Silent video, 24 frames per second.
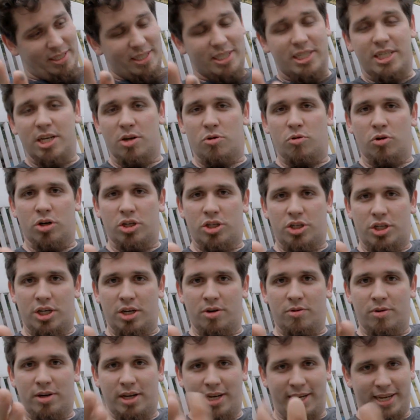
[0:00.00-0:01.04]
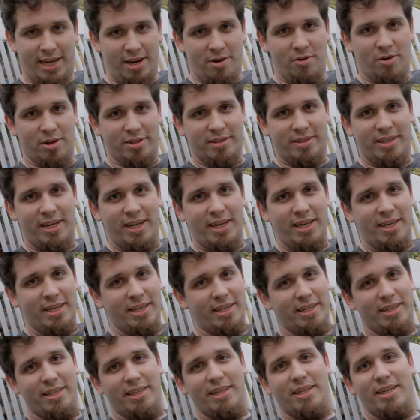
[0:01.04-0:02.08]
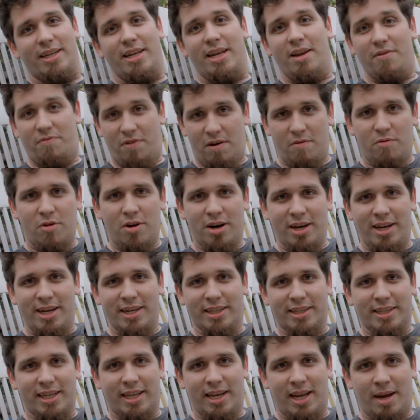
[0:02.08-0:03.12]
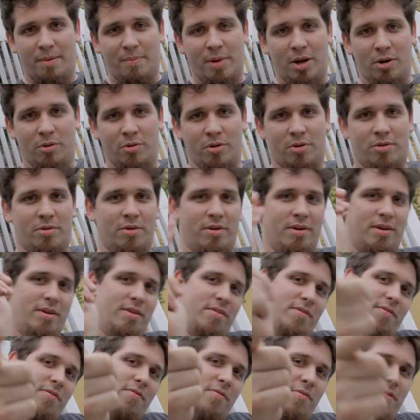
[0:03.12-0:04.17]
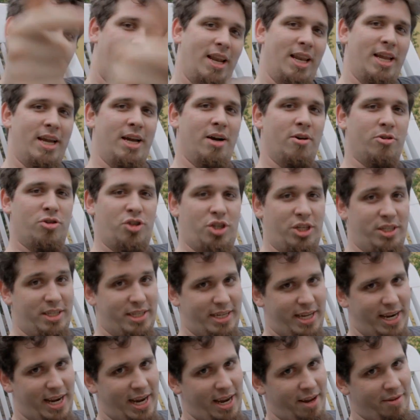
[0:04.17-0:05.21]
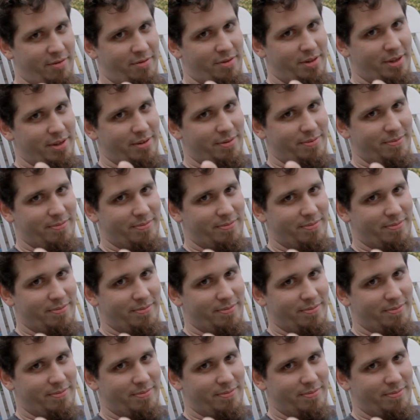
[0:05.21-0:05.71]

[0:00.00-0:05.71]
se curtiu, clique em gostei e favorita, né, maluco? Valeu, te inscreve.